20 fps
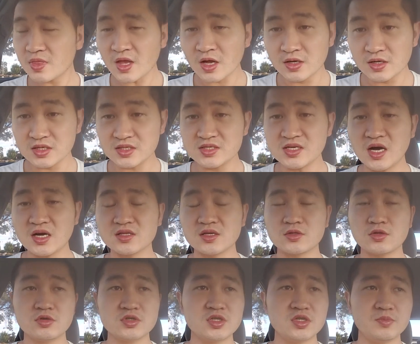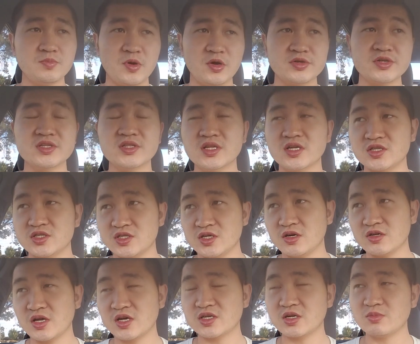啊，一样的都是保真的，只
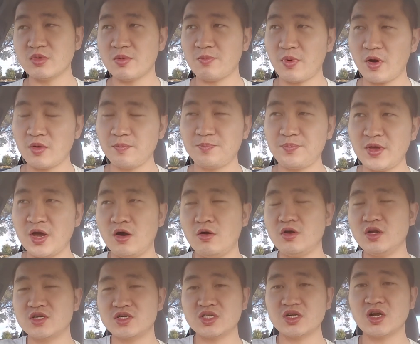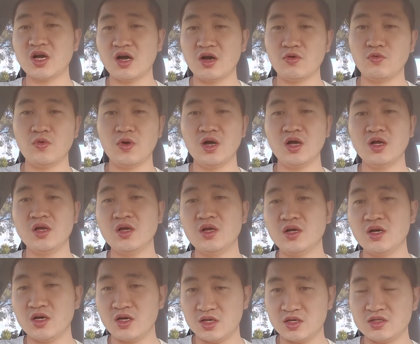要它上面包标了是行货，
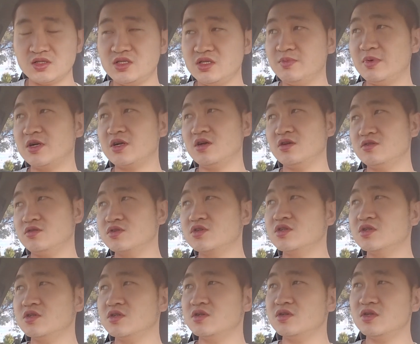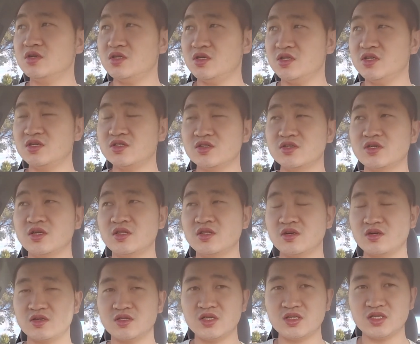啊，基本上就是一定是真的，
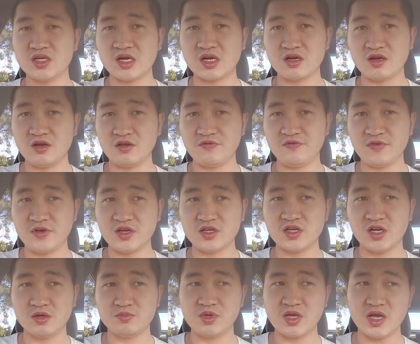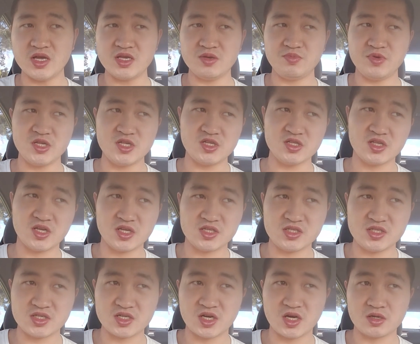而且价格非常便宜，比你在
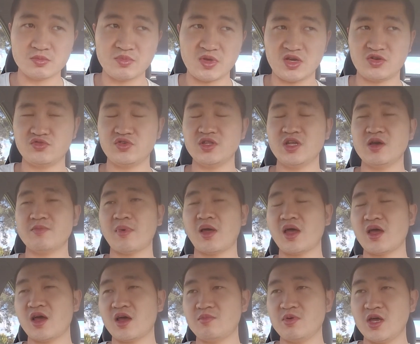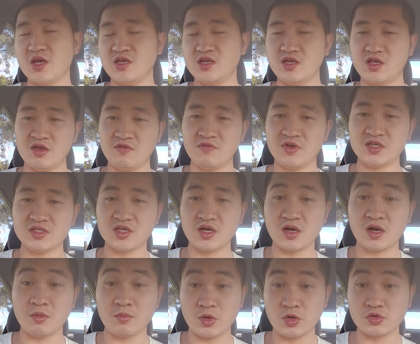机场免税店买还便宜，因为香
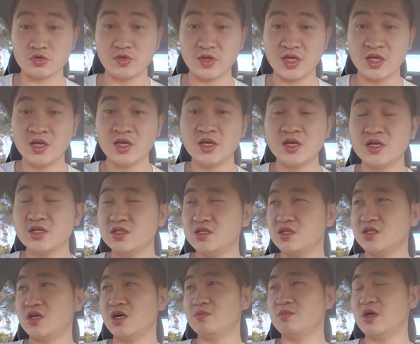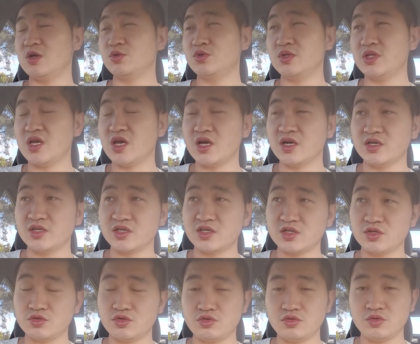港没有税，机场免税店跟
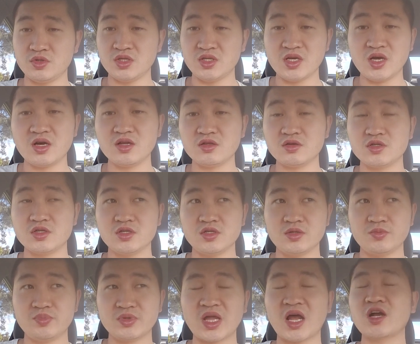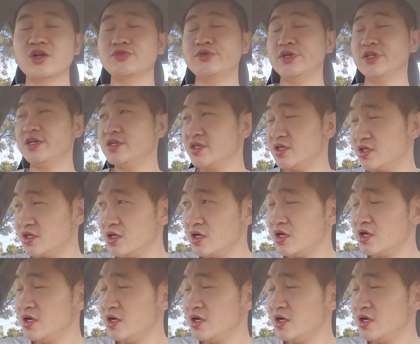市区一样都是不打税的啊。